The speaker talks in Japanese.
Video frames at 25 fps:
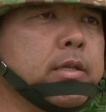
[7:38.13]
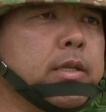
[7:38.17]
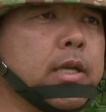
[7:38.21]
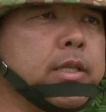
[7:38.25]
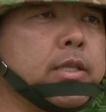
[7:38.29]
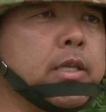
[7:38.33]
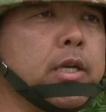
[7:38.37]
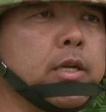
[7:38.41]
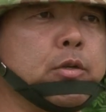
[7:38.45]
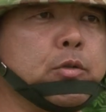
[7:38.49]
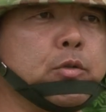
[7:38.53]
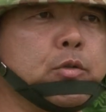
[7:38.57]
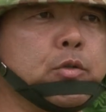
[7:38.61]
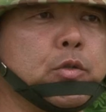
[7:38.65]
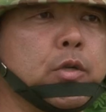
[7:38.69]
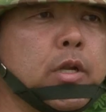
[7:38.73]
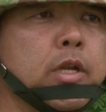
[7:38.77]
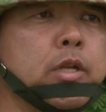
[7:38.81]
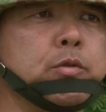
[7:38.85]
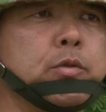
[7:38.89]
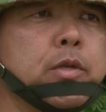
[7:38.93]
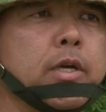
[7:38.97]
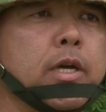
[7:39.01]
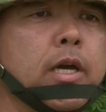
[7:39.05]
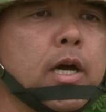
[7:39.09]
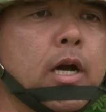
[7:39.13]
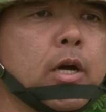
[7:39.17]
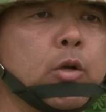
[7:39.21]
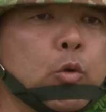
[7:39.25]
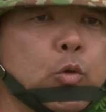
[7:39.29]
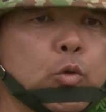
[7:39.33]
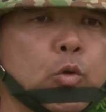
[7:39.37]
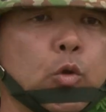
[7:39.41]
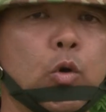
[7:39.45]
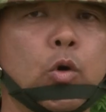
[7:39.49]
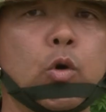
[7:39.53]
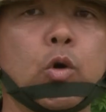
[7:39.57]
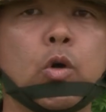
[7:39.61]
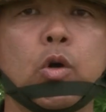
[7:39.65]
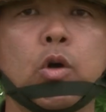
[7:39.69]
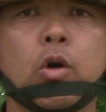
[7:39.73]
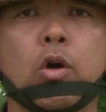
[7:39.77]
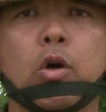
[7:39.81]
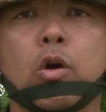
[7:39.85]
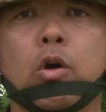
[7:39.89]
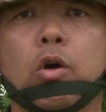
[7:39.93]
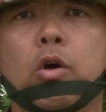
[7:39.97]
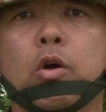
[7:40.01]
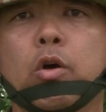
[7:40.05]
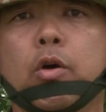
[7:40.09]
なってくれるであろうと、
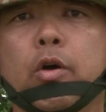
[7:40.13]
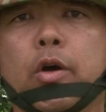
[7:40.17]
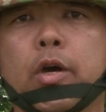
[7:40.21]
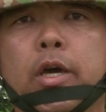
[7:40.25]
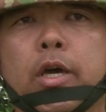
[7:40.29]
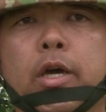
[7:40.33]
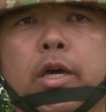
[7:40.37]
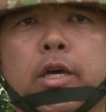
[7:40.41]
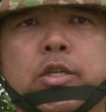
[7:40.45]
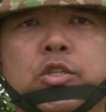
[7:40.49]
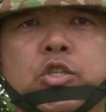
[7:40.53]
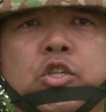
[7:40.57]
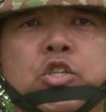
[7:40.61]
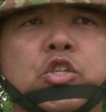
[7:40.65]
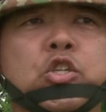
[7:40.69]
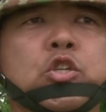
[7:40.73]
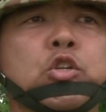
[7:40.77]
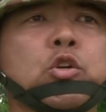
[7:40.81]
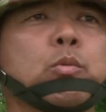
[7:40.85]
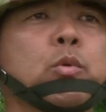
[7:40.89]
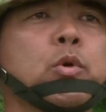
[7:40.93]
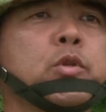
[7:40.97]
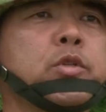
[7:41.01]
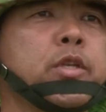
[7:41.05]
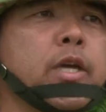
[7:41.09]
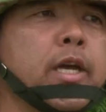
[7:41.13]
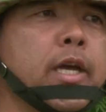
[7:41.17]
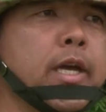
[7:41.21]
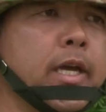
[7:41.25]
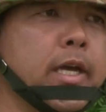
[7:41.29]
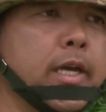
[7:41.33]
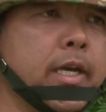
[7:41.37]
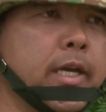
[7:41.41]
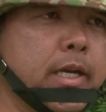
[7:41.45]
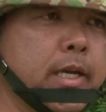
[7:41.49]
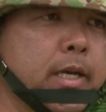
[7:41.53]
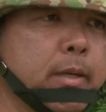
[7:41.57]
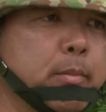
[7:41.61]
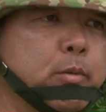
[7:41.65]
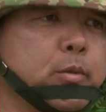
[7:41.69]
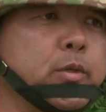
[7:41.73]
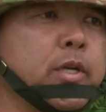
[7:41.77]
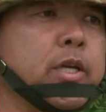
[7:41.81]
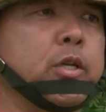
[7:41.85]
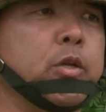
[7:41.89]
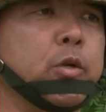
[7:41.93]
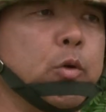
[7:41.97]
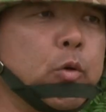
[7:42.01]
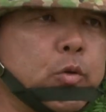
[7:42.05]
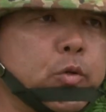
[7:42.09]
えー、自信を持って、えー、部
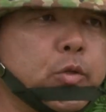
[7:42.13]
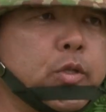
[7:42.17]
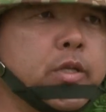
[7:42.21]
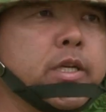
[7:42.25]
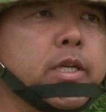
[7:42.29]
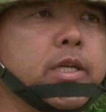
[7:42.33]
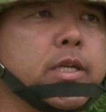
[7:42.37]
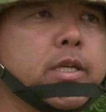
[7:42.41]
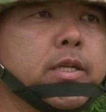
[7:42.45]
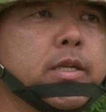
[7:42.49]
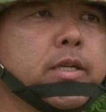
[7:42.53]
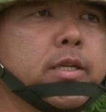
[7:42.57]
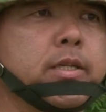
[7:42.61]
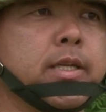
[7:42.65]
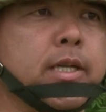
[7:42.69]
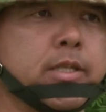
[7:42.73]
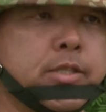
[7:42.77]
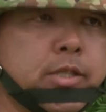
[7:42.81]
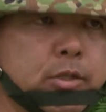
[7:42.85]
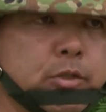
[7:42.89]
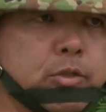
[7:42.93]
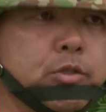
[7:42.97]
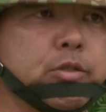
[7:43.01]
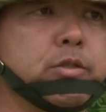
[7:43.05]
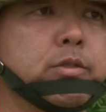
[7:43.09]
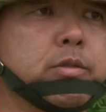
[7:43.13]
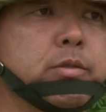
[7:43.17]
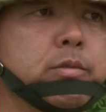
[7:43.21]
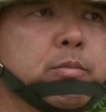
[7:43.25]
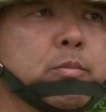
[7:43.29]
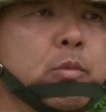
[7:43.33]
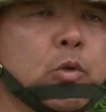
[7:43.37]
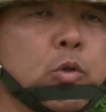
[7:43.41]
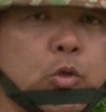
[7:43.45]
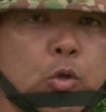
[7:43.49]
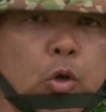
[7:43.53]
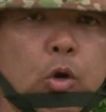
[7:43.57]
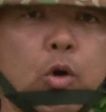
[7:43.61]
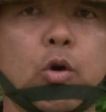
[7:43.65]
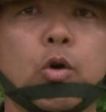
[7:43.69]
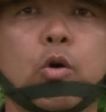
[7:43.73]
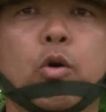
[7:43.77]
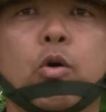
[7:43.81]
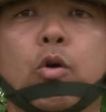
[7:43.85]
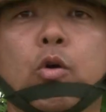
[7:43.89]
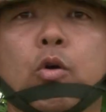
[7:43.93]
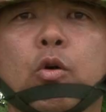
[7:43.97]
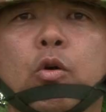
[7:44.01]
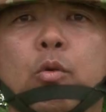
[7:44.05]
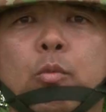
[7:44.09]
隊に送り出せるものと
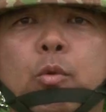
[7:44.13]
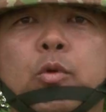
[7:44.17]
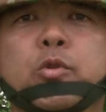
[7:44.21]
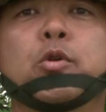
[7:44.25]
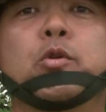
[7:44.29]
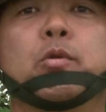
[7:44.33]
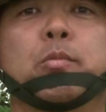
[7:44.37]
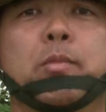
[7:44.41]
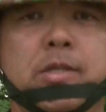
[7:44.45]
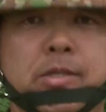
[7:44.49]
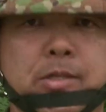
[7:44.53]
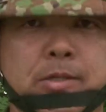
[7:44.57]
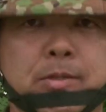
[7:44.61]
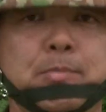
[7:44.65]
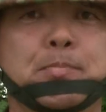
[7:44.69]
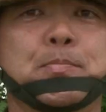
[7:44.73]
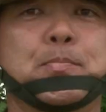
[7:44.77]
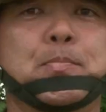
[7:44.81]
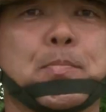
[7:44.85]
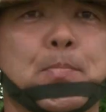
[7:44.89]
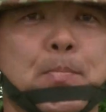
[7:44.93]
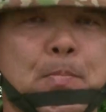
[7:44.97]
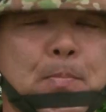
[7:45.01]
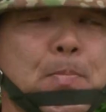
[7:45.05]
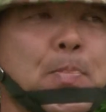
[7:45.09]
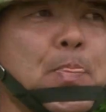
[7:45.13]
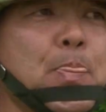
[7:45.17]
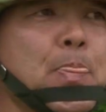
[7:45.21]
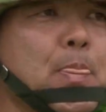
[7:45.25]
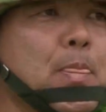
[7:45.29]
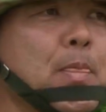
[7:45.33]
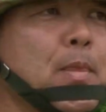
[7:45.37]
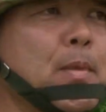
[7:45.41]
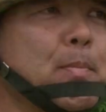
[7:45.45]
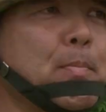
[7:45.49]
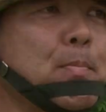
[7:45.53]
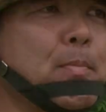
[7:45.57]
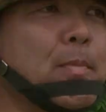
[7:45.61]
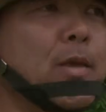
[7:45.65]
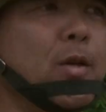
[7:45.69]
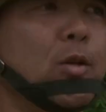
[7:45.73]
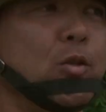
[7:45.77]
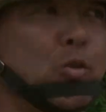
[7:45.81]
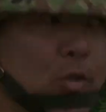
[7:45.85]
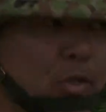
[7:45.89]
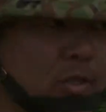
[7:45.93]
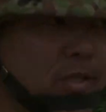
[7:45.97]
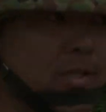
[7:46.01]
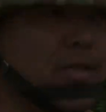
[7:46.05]
思っております以上